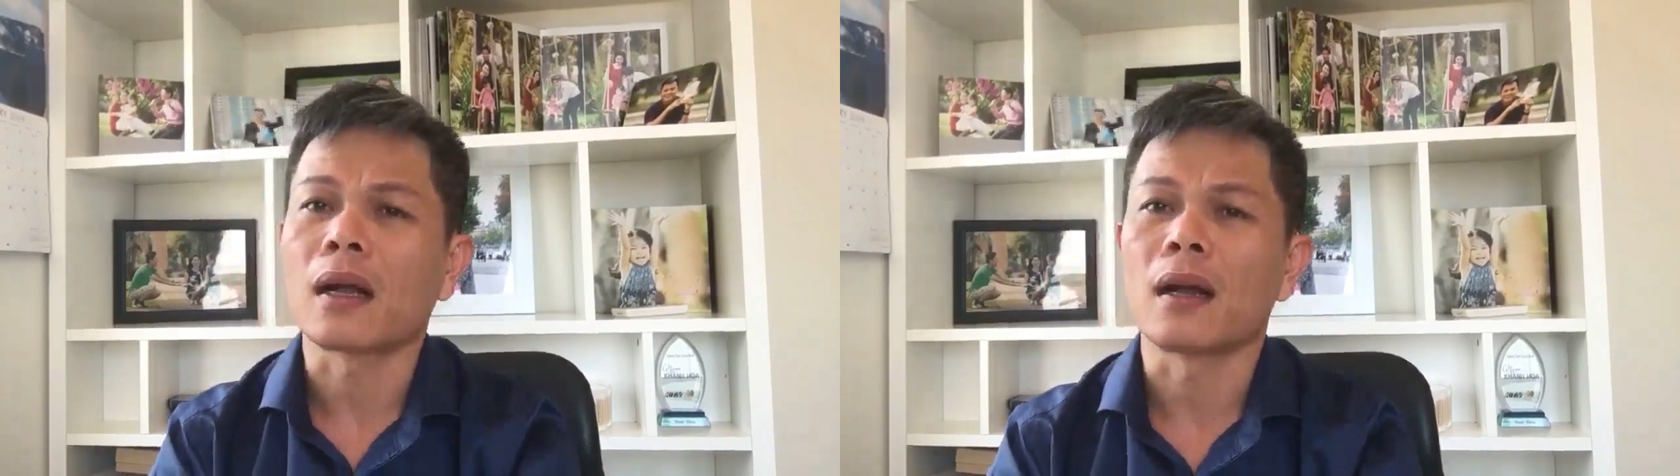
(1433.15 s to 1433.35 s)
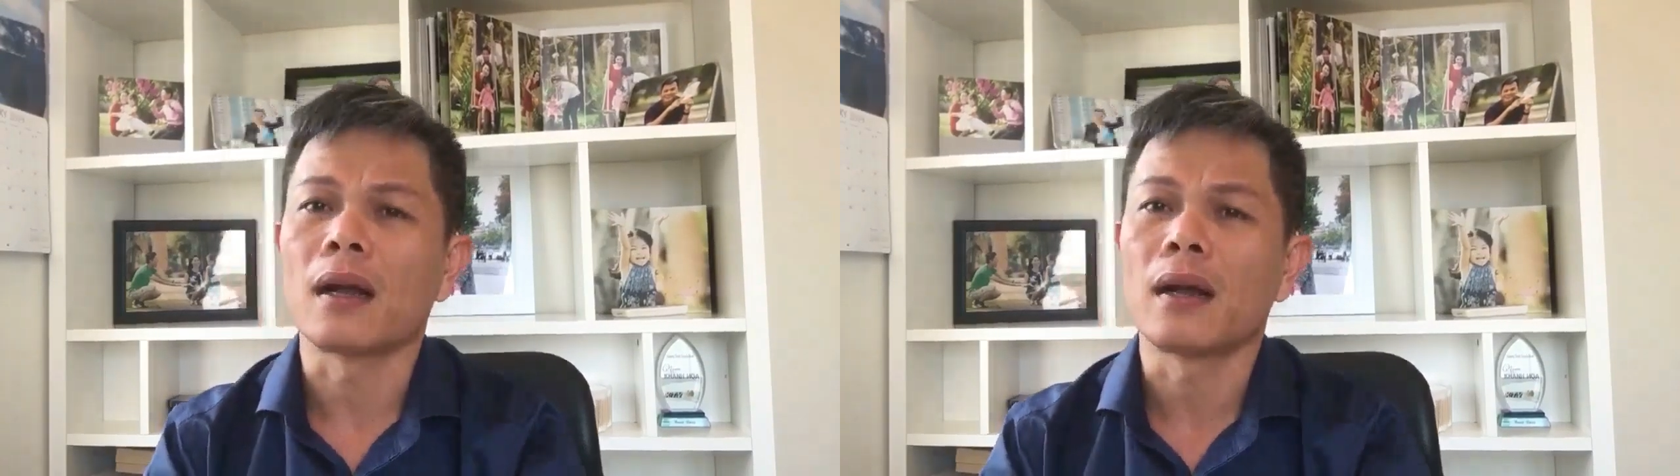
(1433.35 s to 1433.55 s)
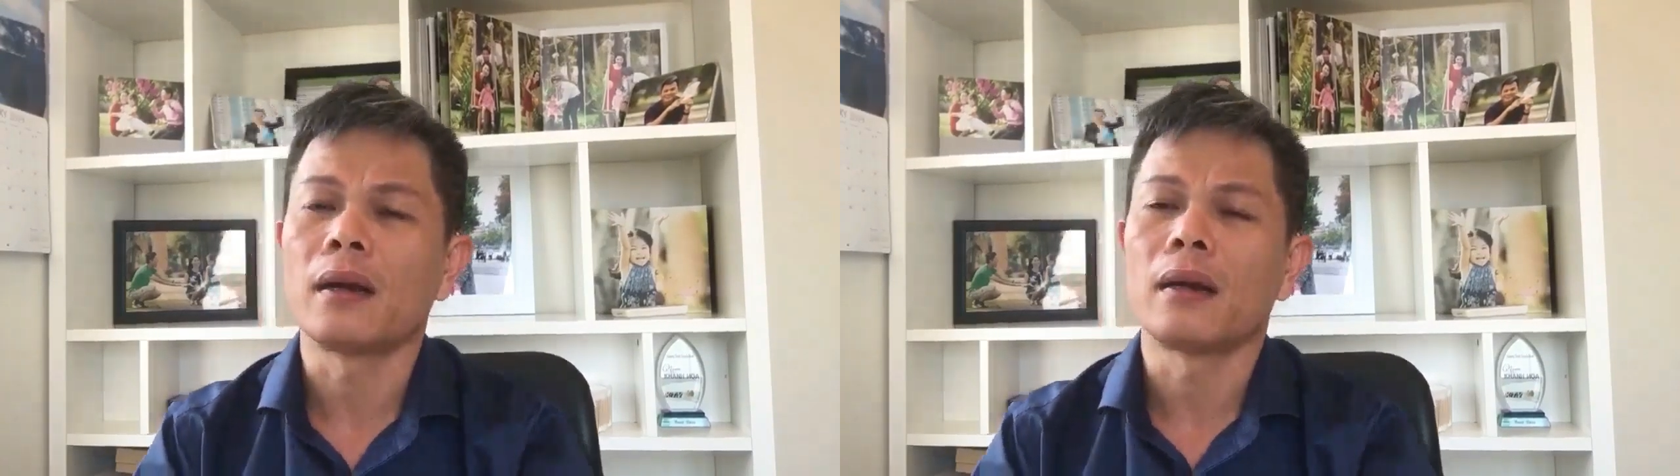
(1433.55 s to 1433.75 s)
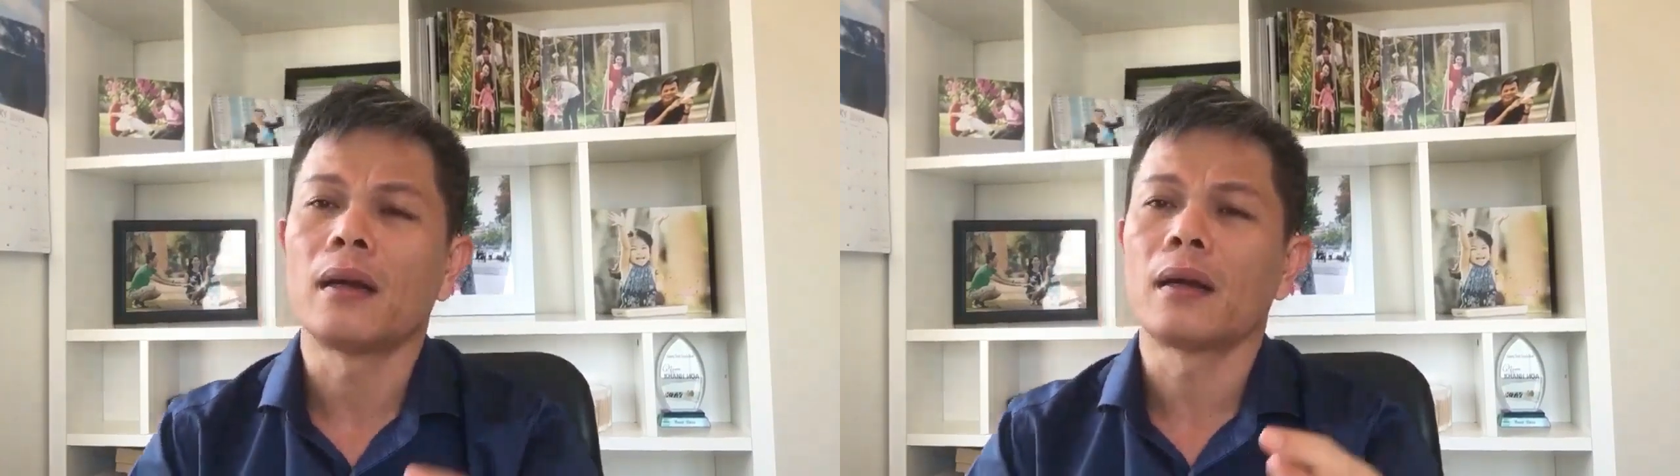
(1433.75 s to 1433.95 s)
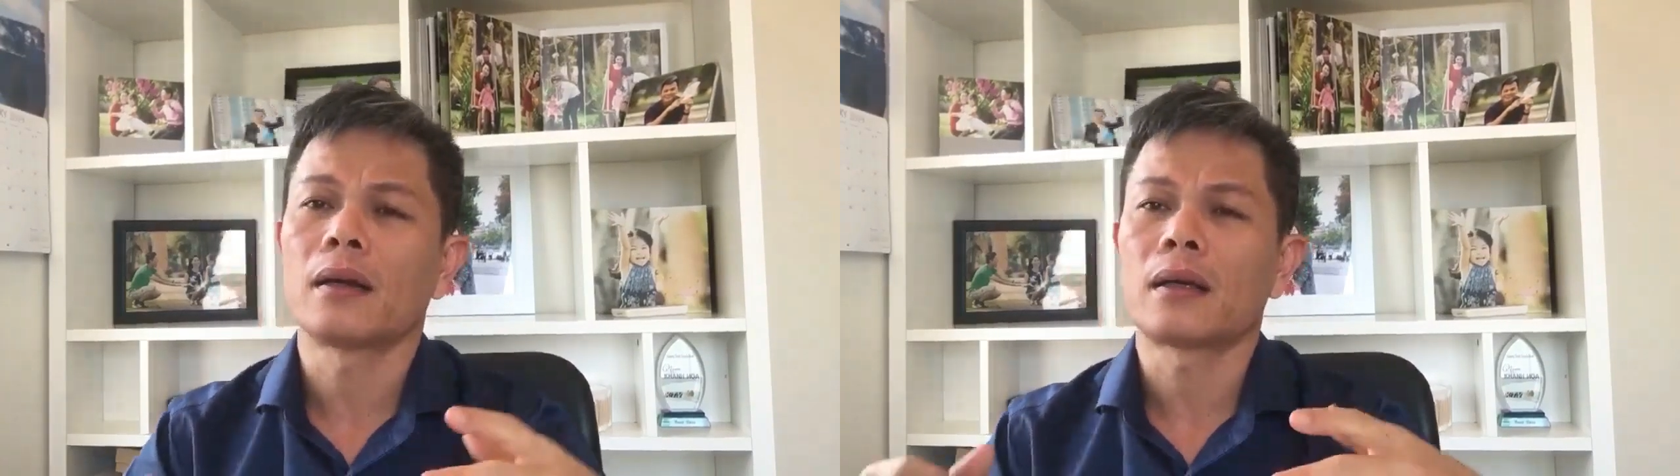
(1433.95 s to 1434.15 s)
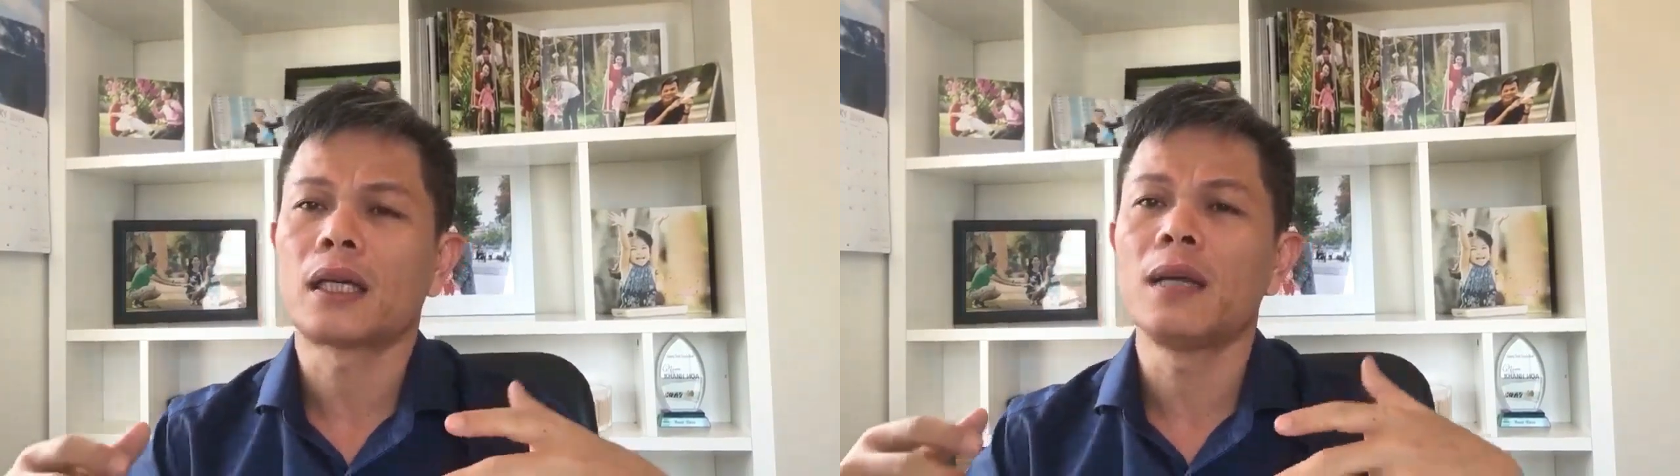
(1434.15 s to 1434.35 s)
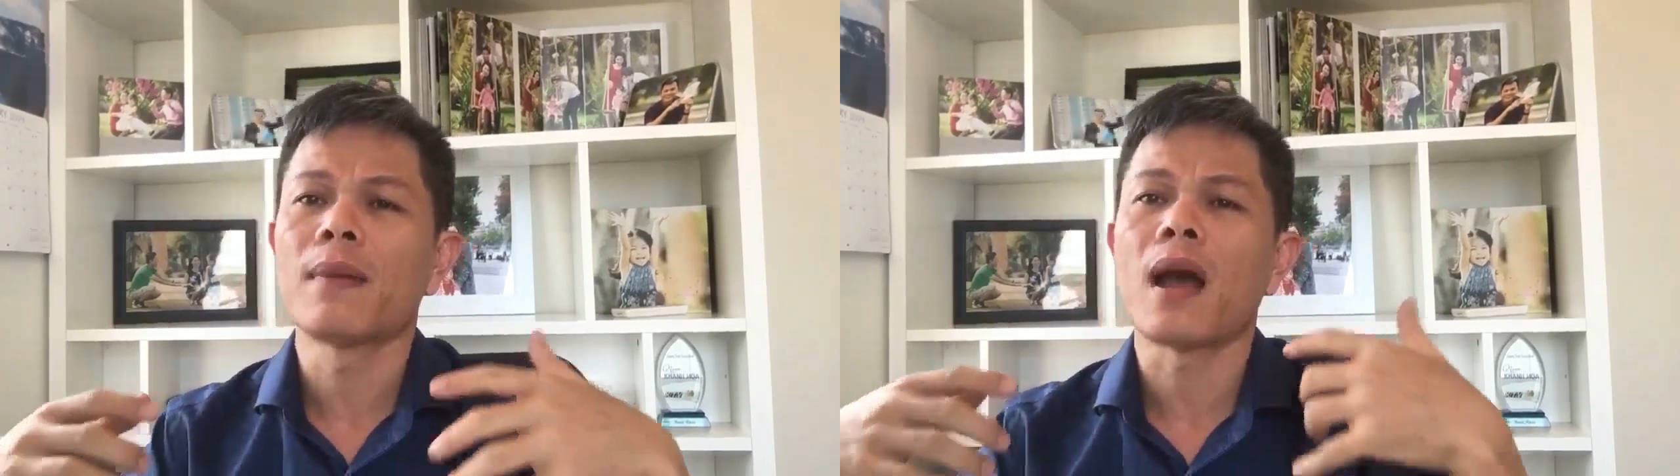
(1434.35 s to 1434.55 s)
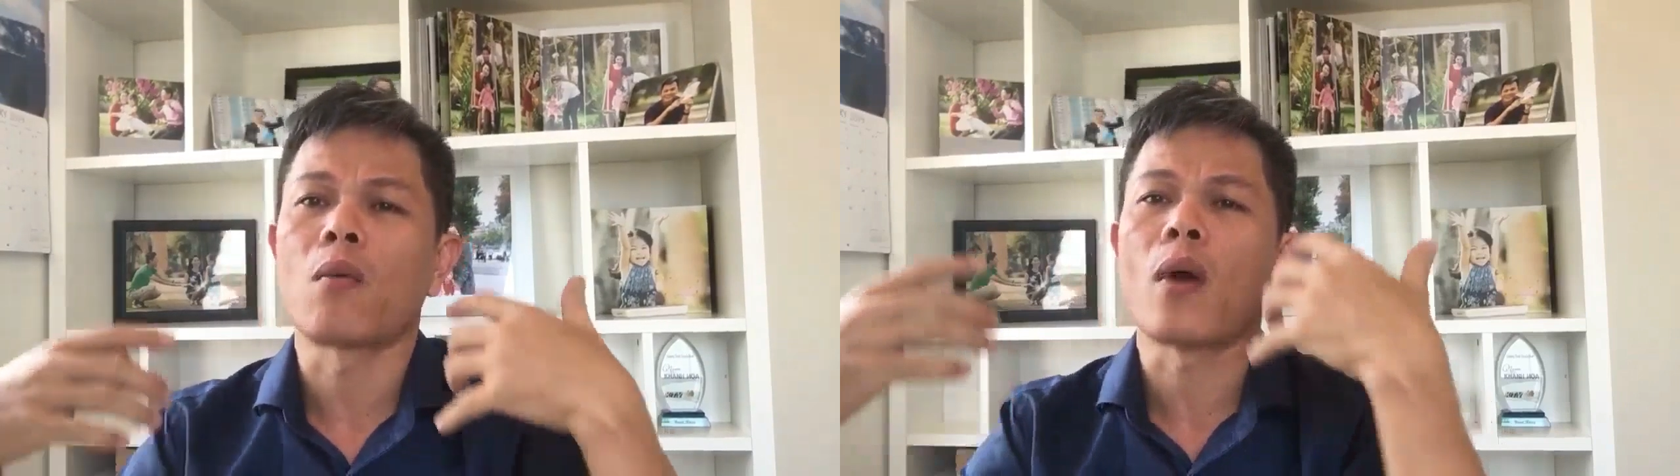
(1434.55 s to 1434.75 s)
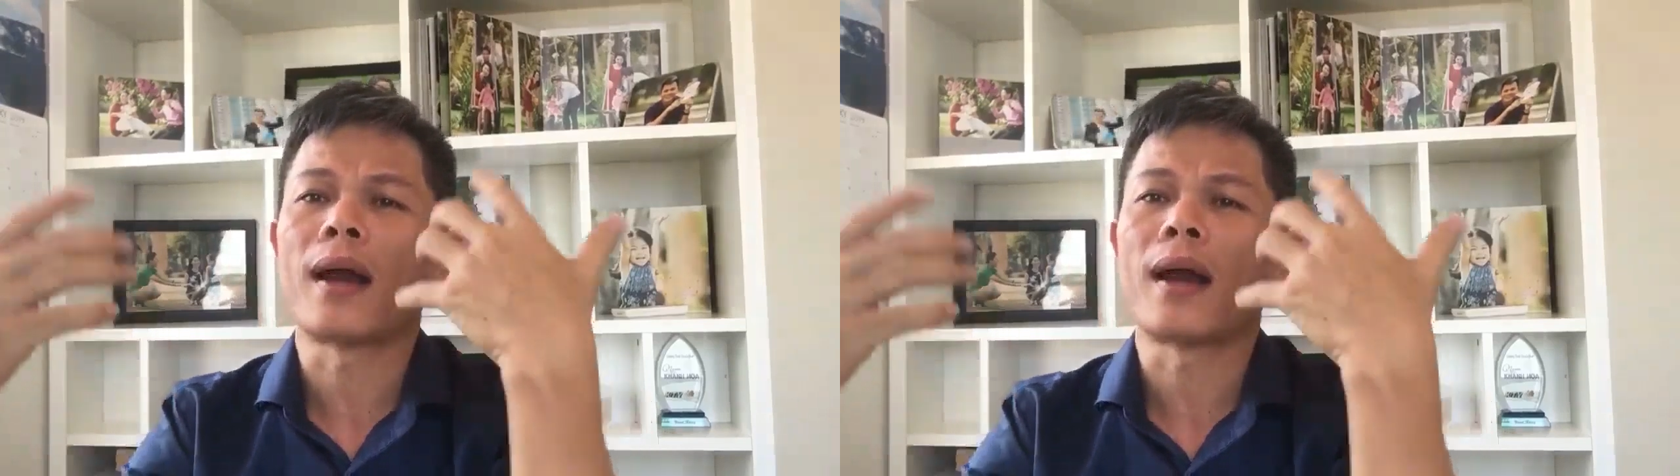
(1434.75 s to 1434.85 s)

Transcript: à, à, khi mà học